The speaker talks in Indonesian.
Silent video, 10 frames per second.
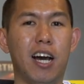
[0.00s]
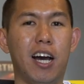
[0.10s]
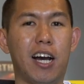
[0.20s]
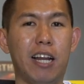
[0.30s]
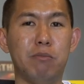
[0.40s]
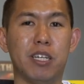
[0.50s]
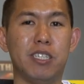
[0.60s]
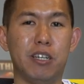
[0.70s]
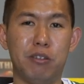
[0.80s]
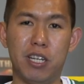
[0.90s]
Uh, kalian bisa
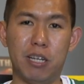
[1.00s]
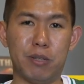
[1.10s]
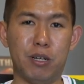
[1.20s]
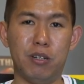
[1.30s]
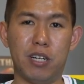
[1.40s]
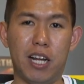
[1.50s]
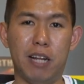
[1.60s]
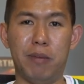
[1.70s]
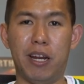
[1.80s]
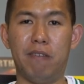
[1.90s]
share juga siapa tahu
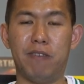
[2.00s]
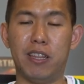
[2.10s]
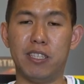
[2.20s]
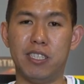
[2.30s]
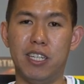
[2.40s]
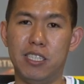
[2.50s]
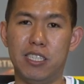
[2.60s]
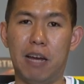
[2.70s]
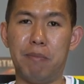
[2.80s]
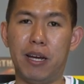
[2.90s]
kalian mainin fantasy dan
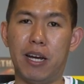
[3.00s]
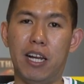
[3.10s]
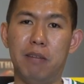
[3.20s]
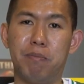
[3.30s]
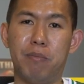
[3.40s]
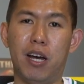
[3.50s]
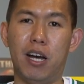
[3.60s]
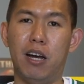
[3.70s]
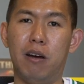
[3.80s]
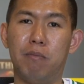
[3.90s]
siapa yang kalian
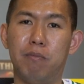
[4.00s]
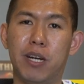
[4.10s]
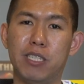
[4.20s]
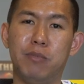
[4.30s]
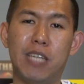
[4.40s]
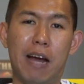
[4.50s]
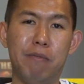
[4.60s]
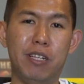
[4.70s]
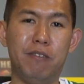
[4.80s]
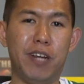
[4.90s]
uh, masih bisa
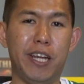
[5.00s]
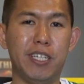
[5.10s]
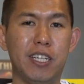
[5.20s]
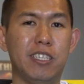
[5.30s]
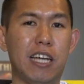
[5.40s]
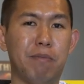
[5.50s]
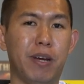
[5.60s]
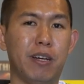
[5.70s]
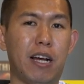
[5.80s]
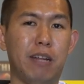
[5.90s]
ambil di free agent dan siapa
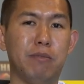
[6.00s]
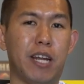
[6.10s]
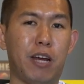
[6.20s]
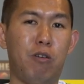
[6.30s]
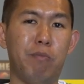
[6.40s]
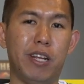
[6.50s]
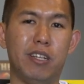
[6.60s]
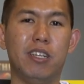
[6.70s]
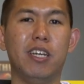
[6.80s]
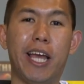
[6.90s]
yang kalian bisa
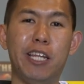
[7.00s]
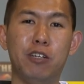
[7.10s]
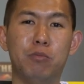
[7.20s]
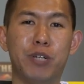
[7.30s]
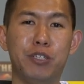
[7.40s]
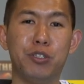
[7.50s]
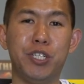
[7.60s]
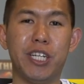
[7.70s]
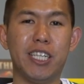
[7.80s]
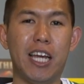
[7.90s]
rekomend. Kelly Oubre
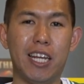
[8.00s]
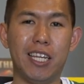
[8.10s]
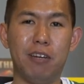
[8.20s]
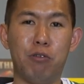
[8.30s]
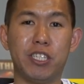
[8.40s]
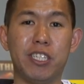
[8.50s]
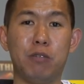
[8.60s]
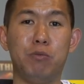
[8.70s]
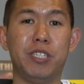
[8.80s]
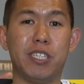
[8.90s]
Jr. dari
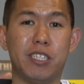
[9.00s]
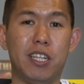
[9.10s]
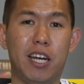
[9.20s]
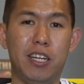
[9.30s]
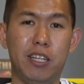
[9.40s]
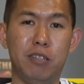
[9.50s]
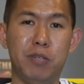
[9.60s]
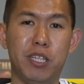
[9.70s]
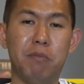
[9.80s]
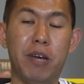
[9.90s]
Washington Wizards. Nah, dia ini
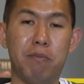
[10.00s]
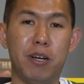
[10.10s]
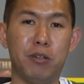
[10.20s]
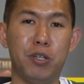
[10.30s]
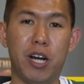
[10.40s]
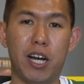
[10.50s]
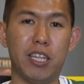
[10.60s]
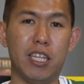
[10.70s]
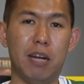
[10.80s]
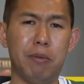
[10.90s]
menitnya baik banget, gue juga
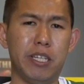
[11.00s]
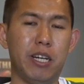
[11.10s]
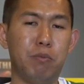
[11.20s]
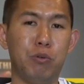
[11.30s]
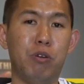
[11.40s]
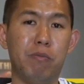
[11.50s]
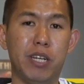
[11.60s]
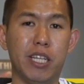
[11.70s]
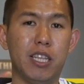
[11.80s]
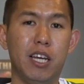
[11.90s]
kaget dia dapat 32
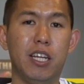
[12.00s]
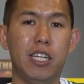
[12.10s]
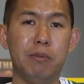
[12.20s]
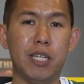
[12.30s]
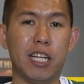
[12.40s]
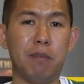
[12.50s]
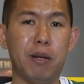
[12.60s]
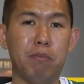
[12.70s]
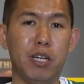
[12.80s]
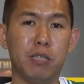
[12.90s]
menit. Dia mencetak
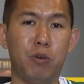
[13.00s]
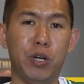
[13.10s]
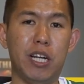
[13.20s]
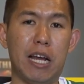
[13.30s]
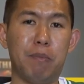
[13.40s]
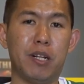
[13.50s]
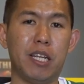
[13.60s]
14 poin, 8